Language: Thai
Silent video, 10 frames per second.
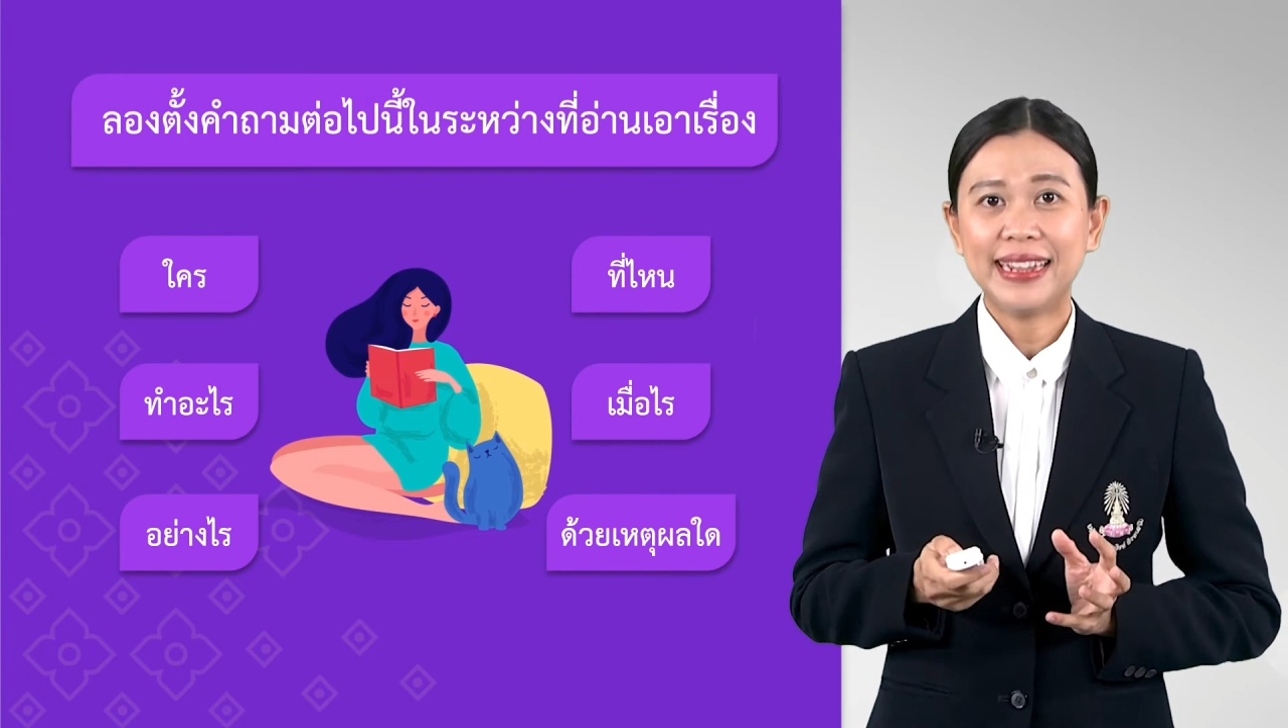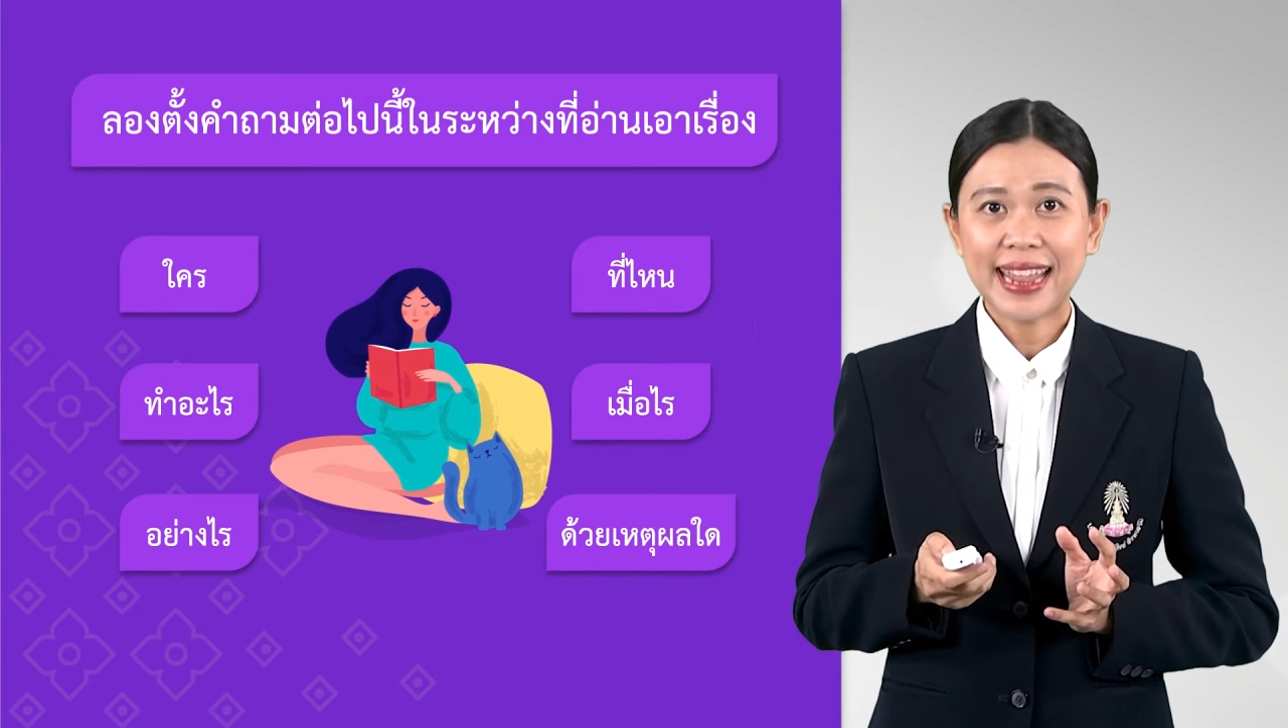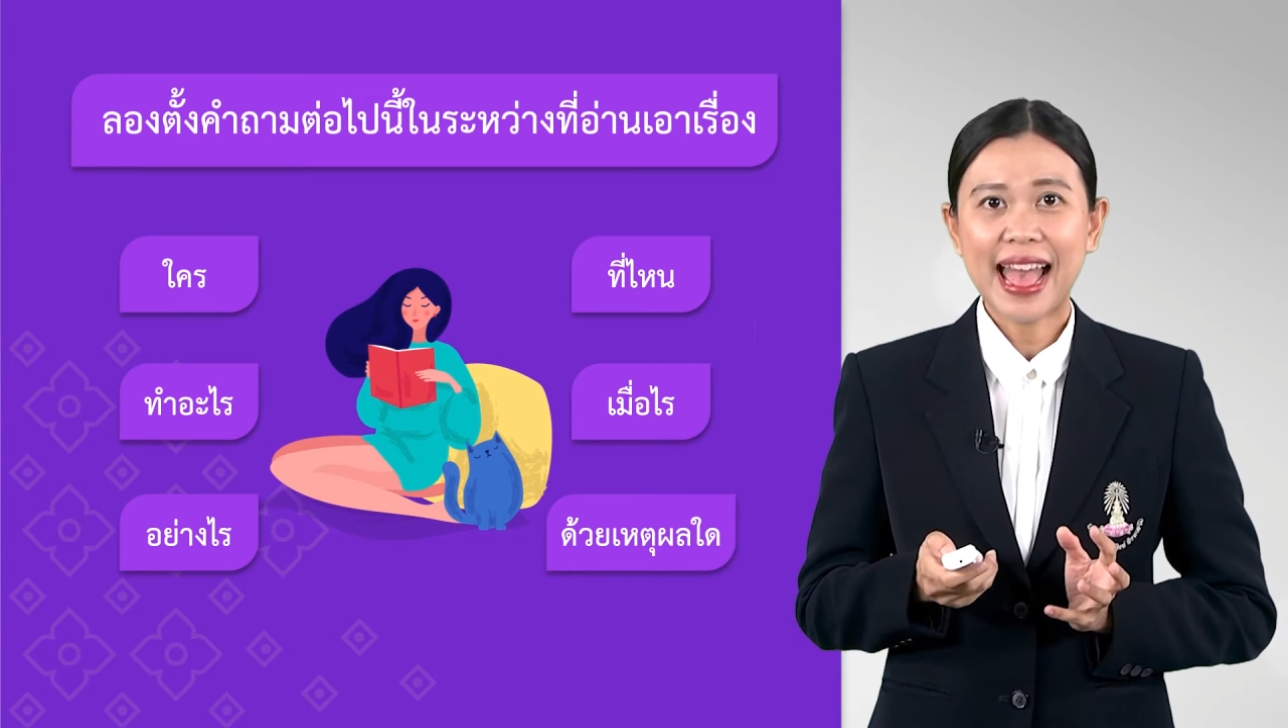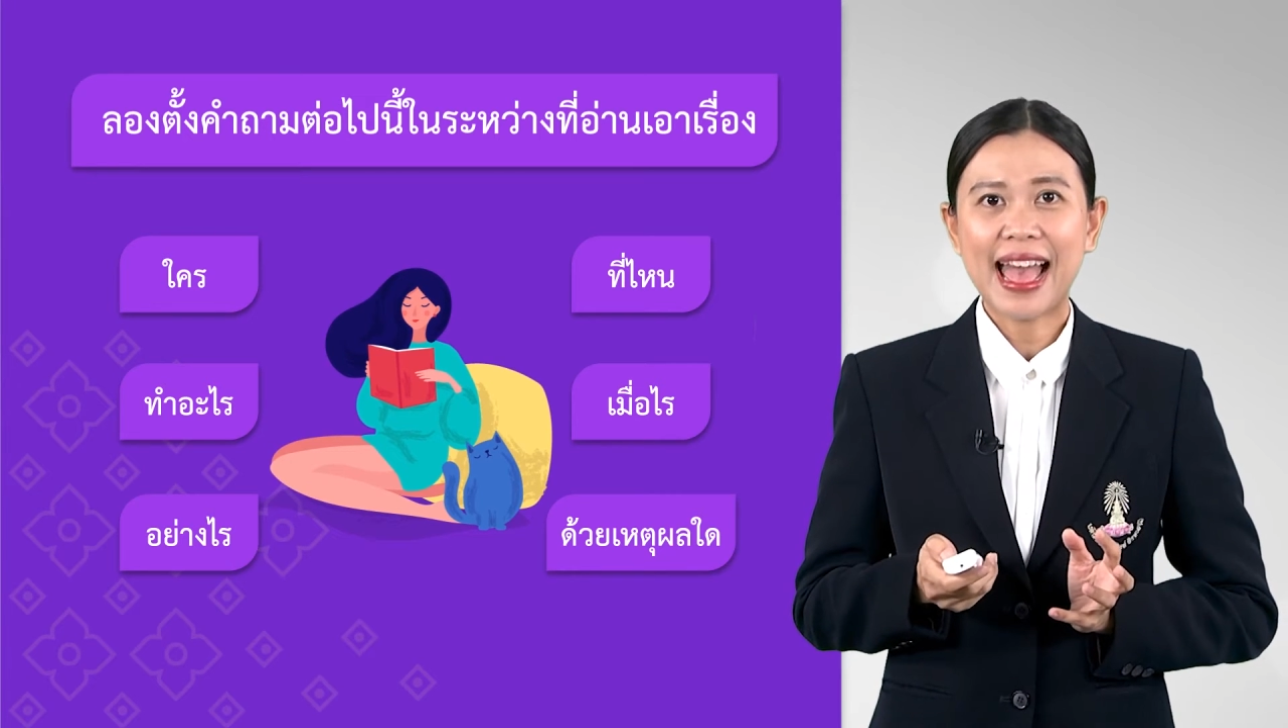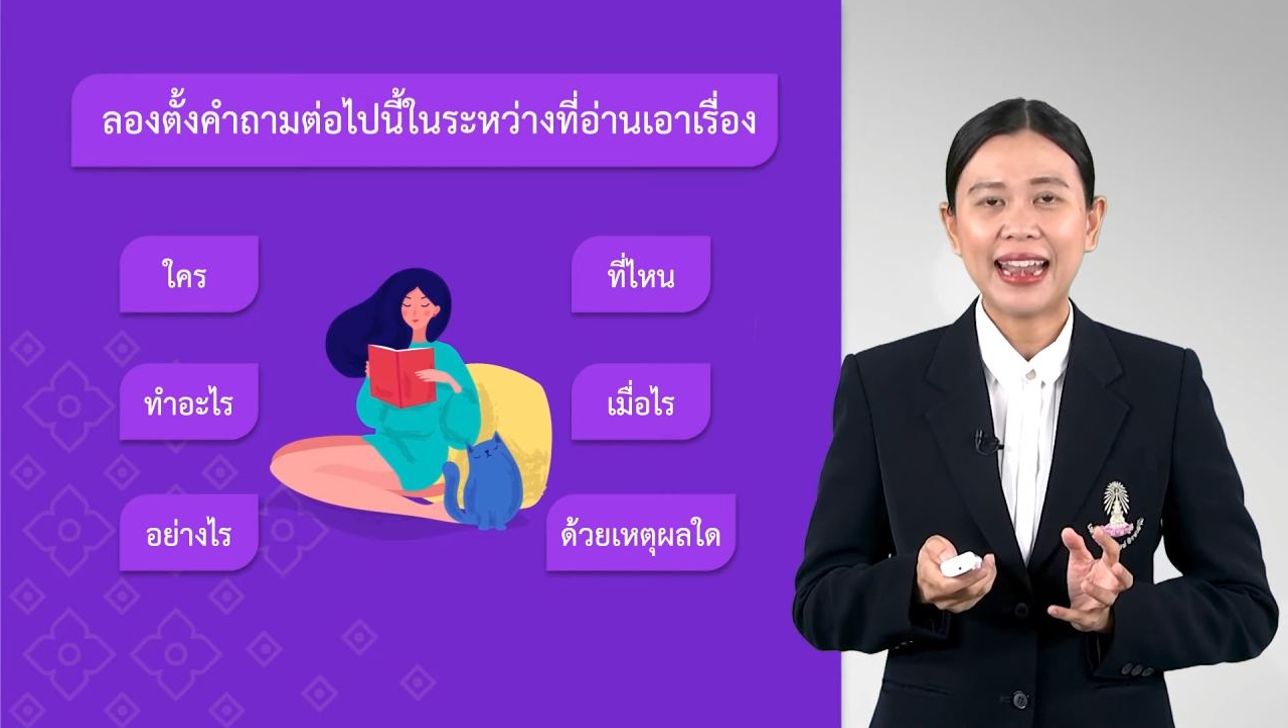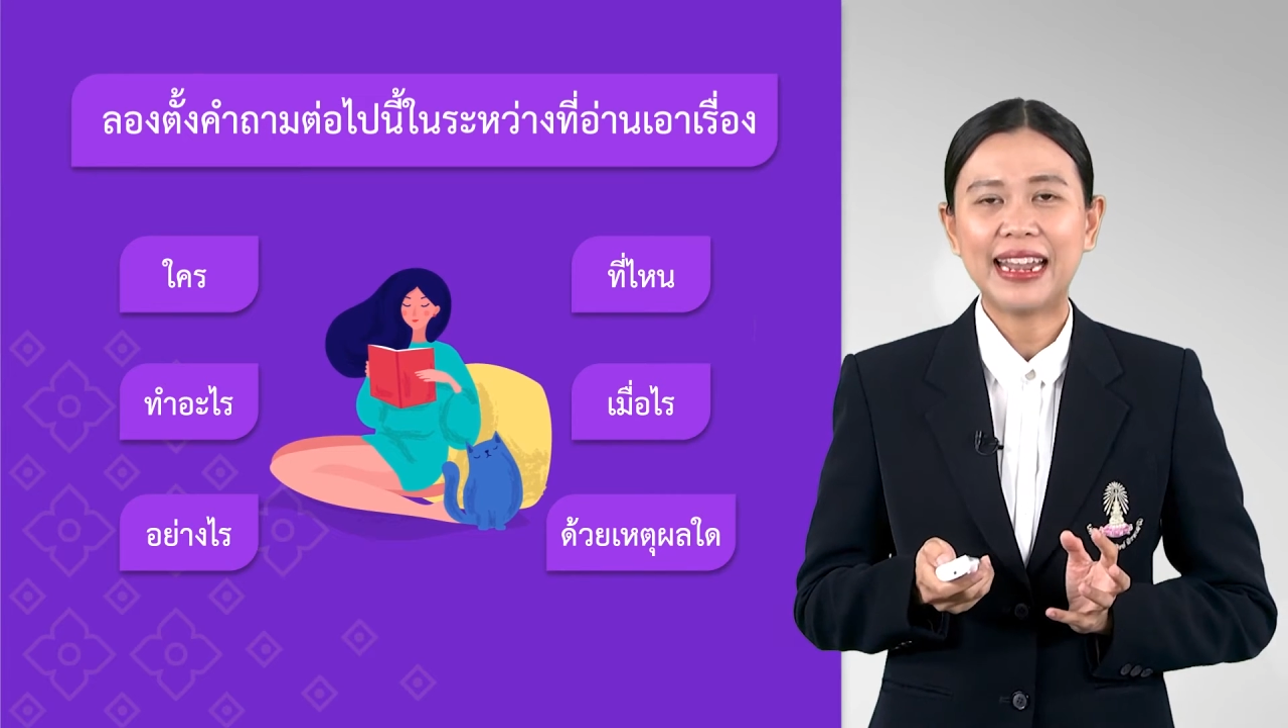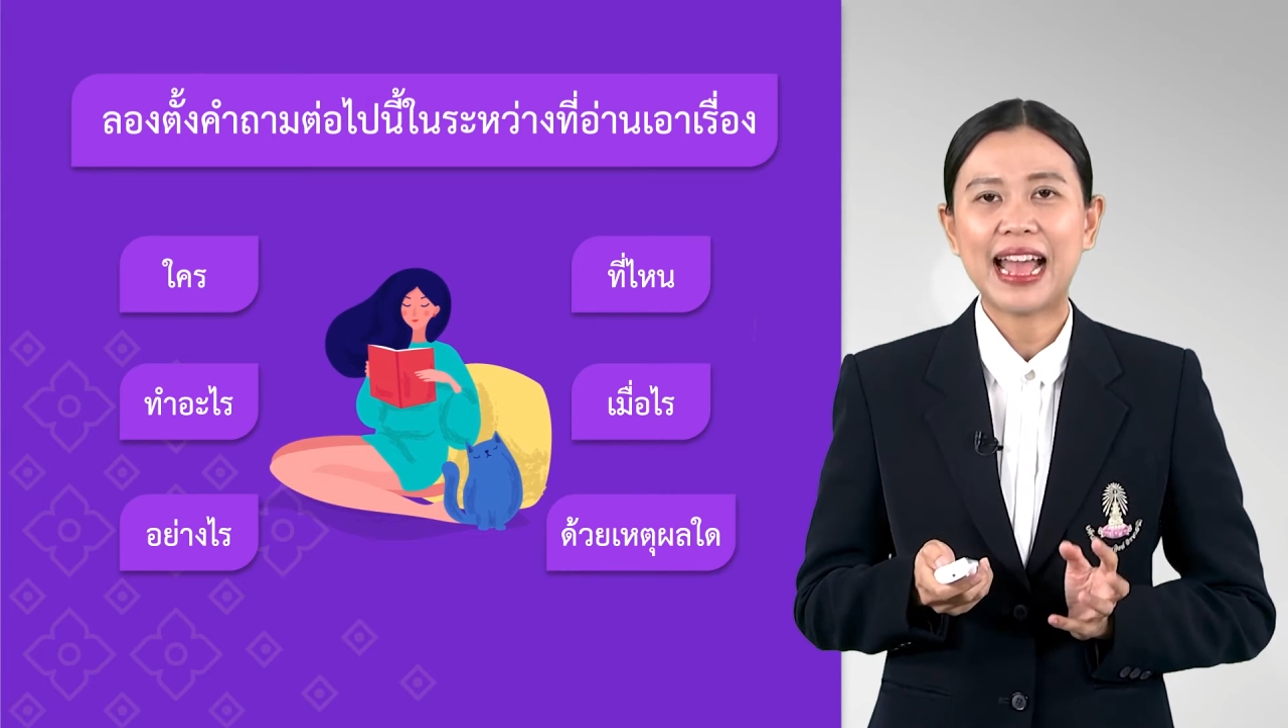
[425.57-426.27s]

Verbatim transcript: นนิทาน